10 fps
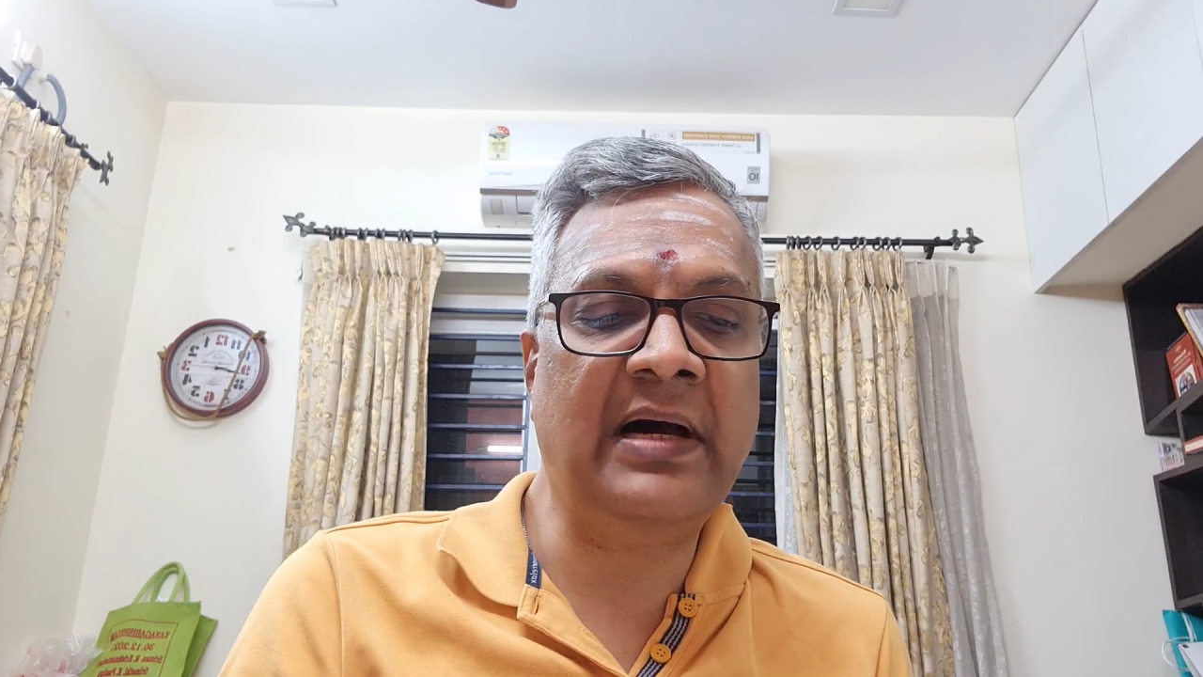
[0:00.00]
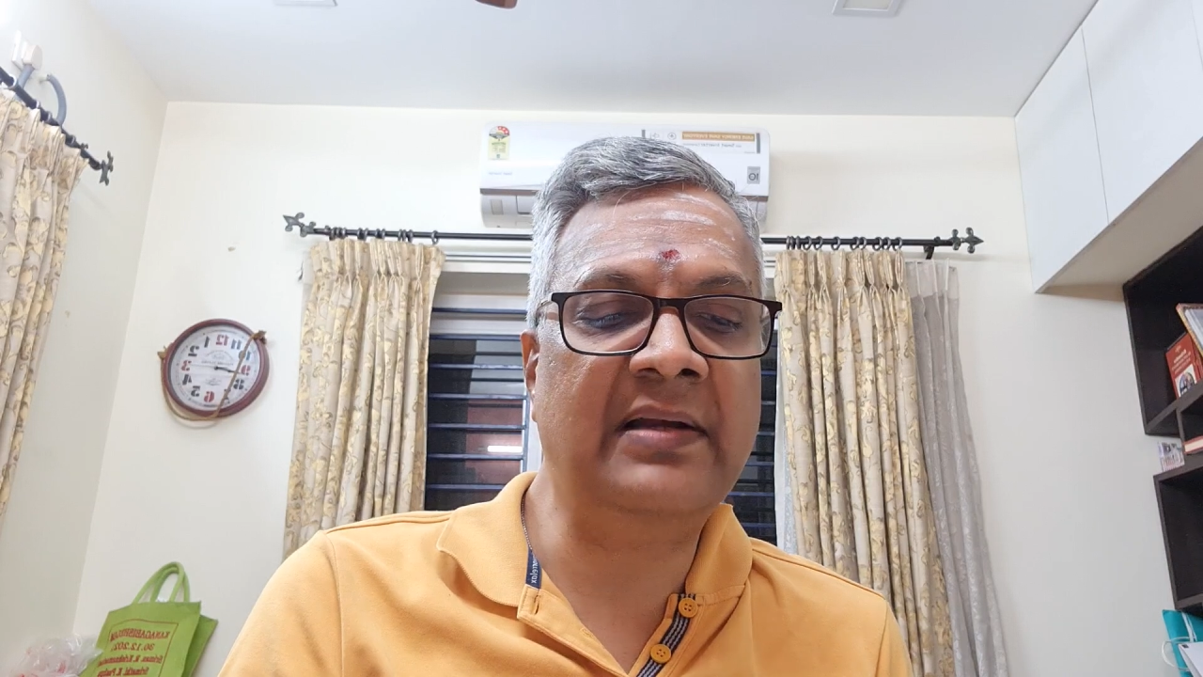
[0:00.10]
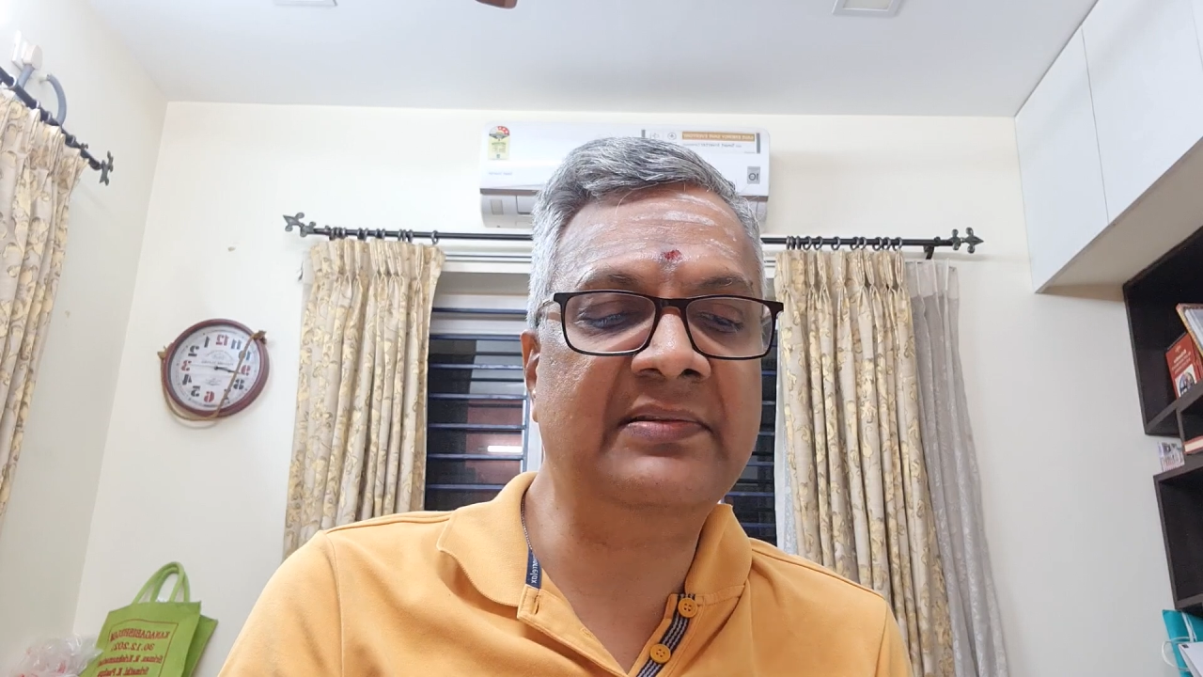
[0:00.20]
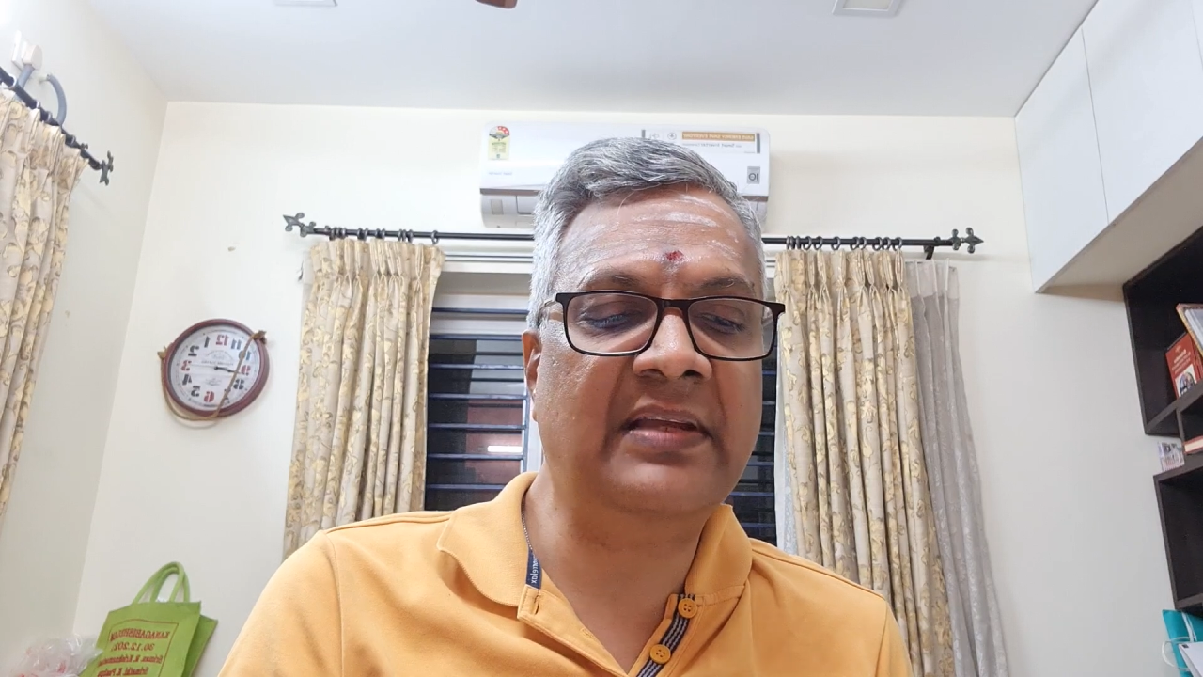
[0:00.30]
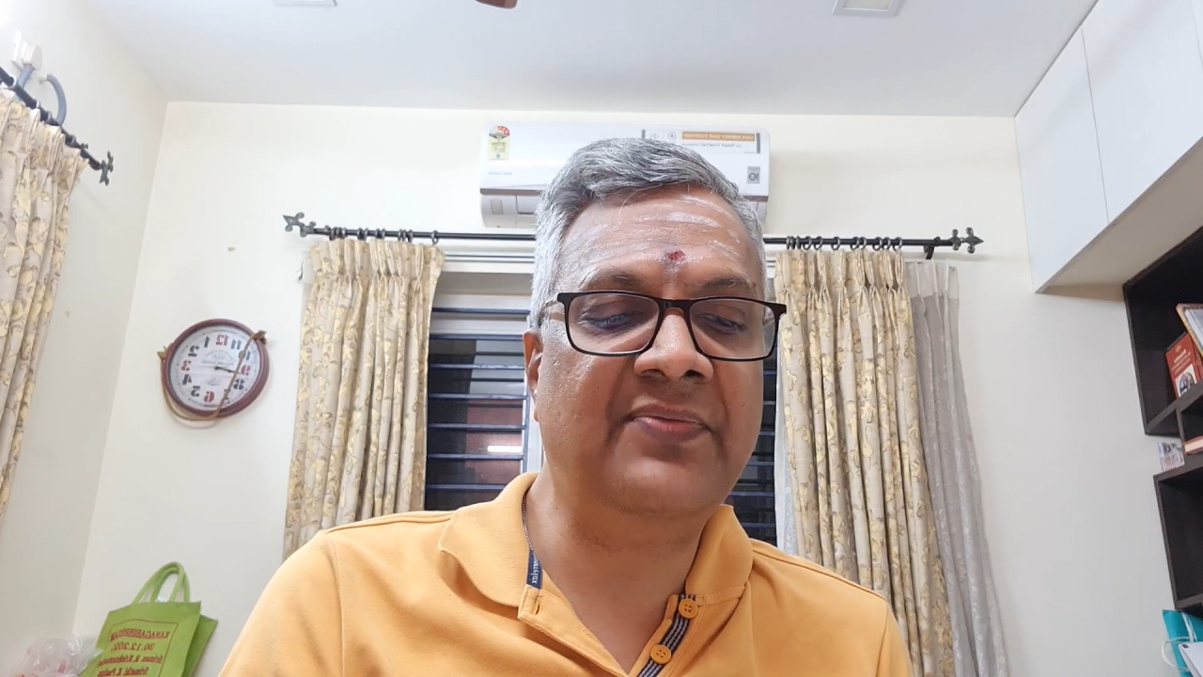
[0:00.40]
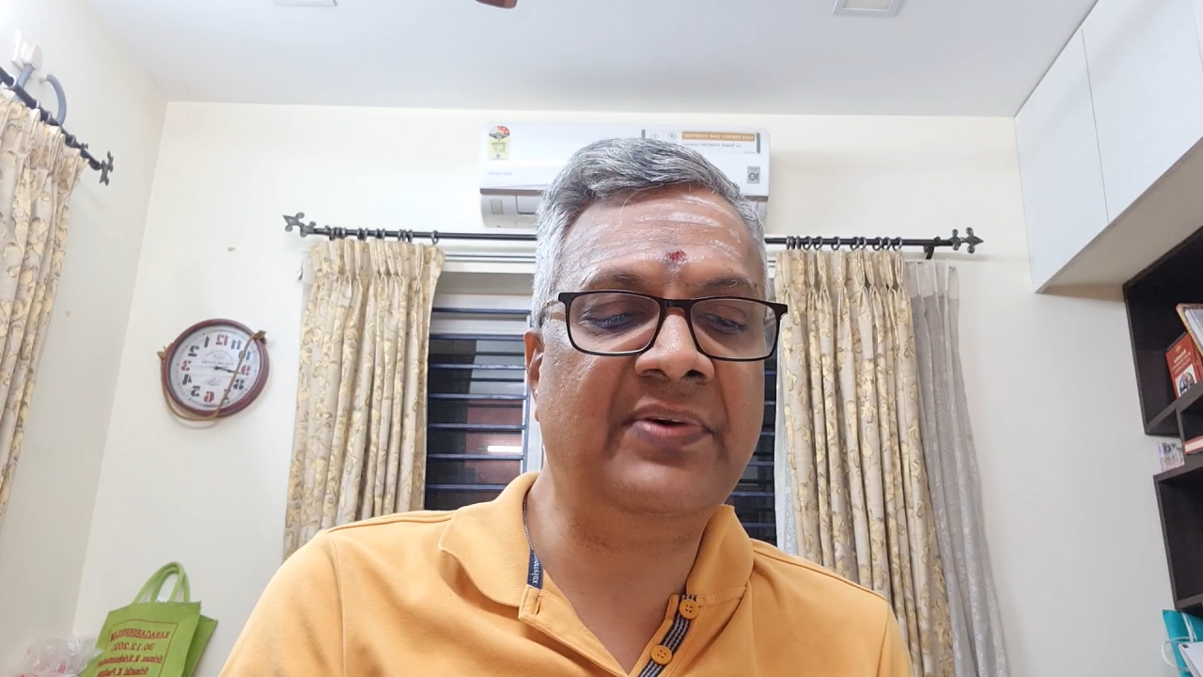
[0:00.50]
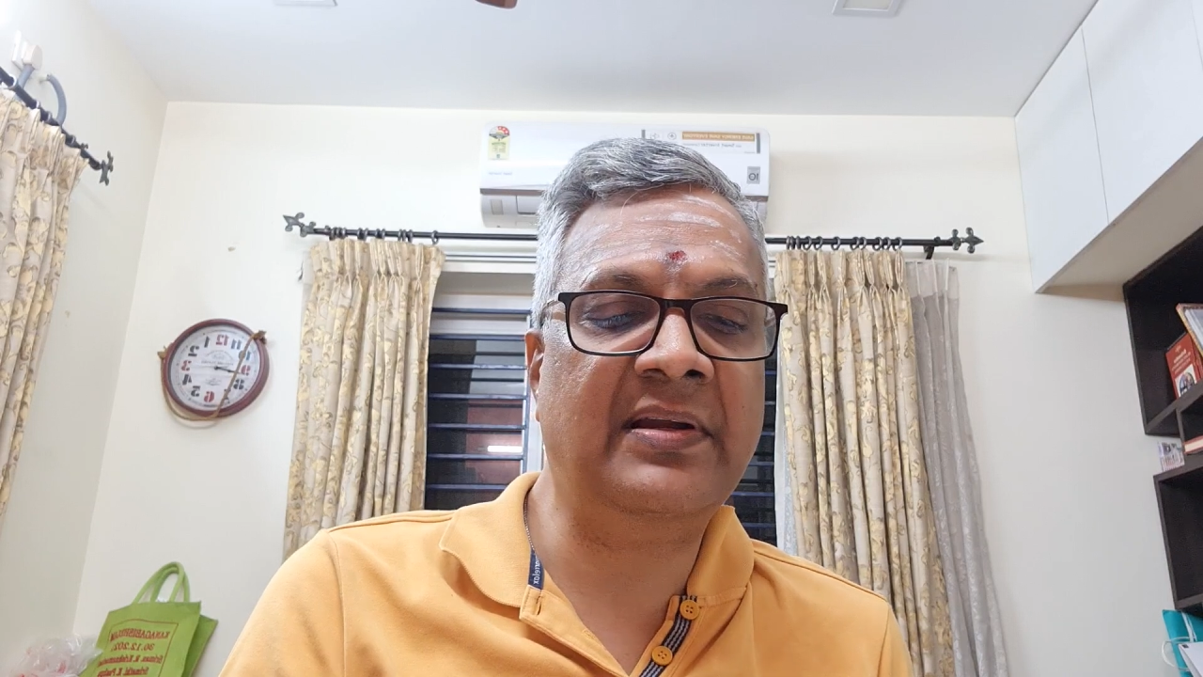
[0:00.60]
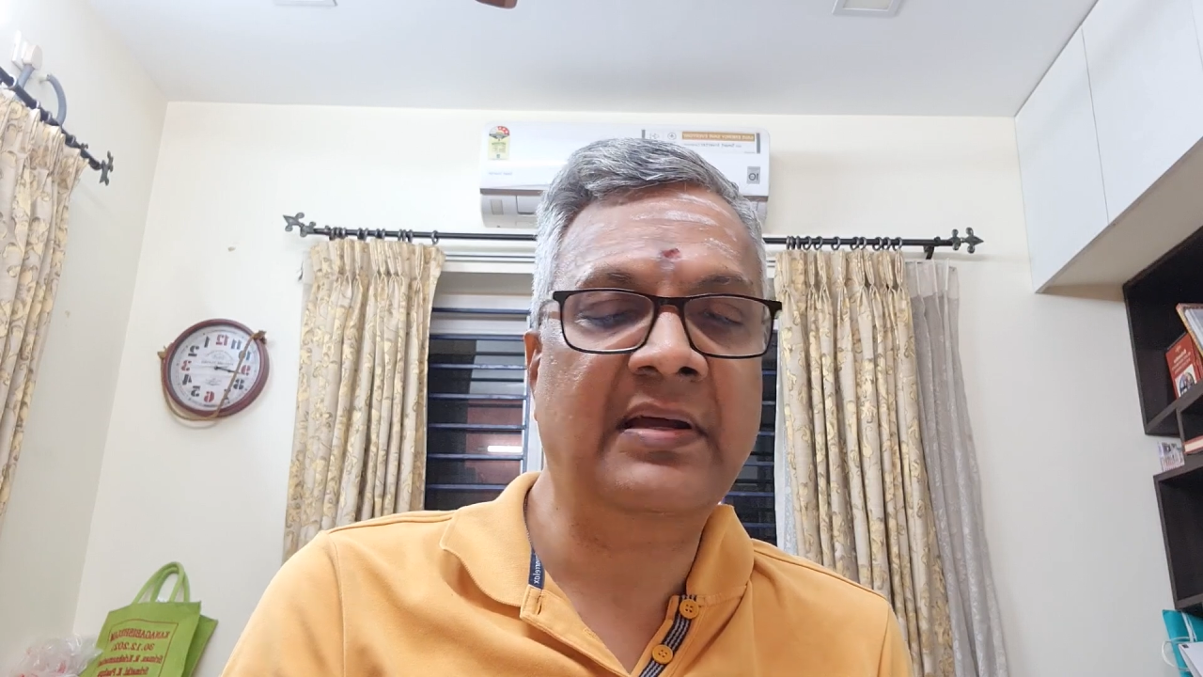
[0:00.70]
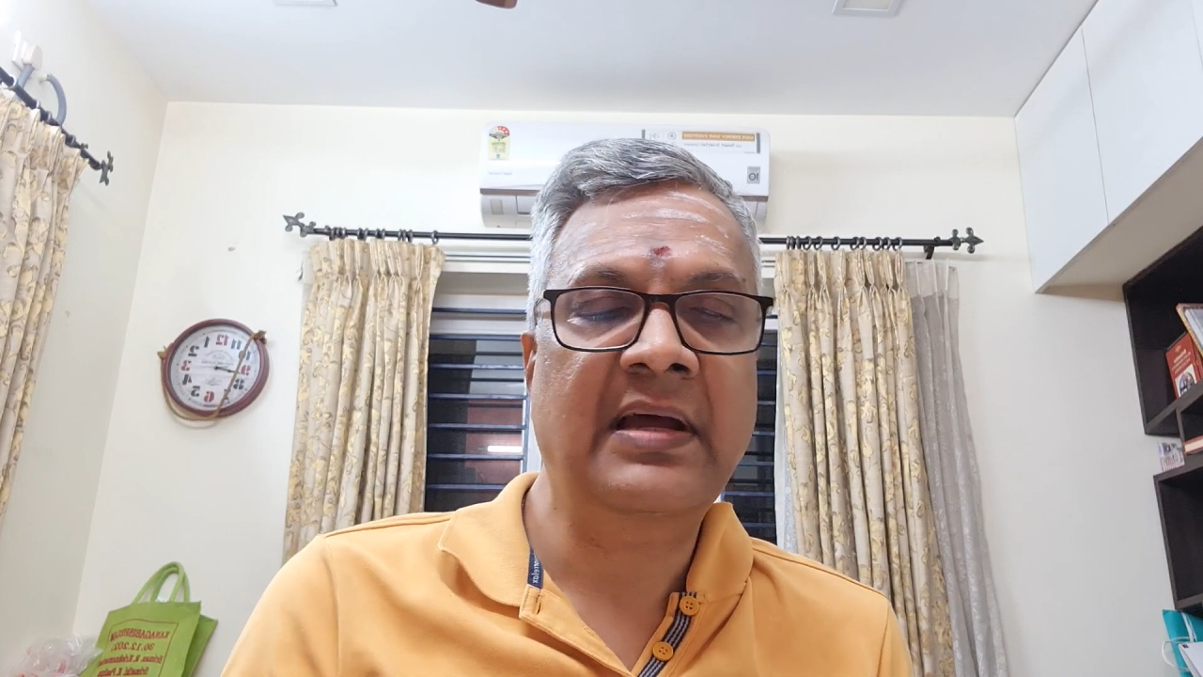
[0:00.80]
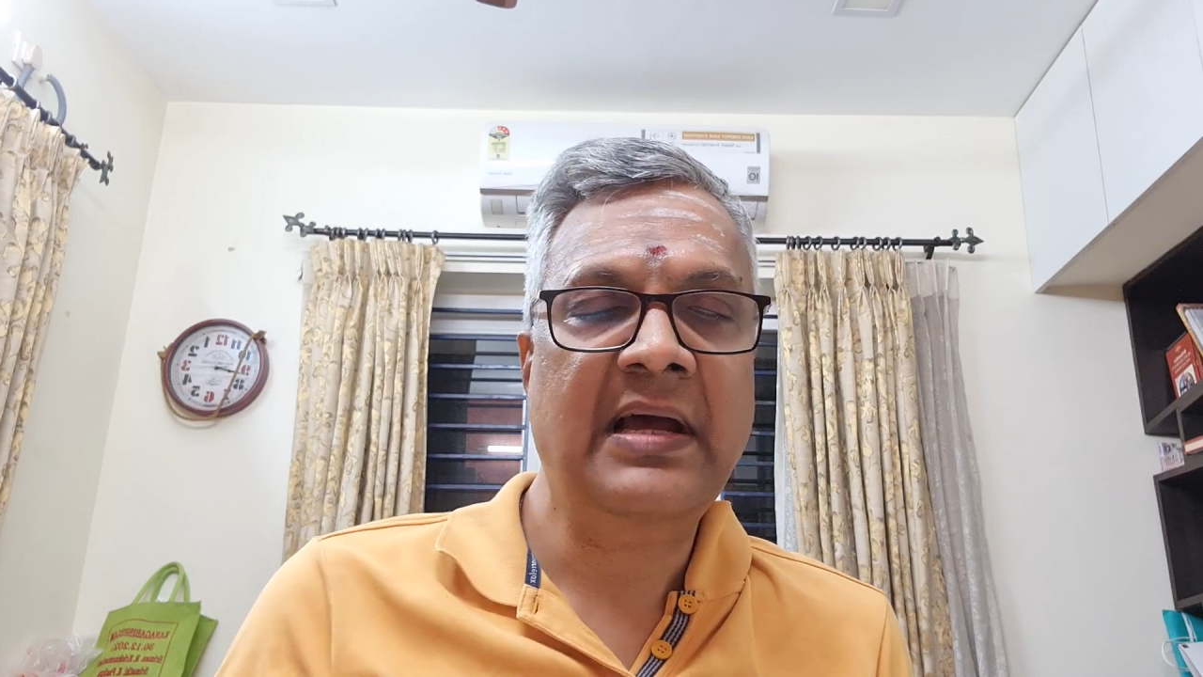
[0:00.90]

ஆறு சைஃபர்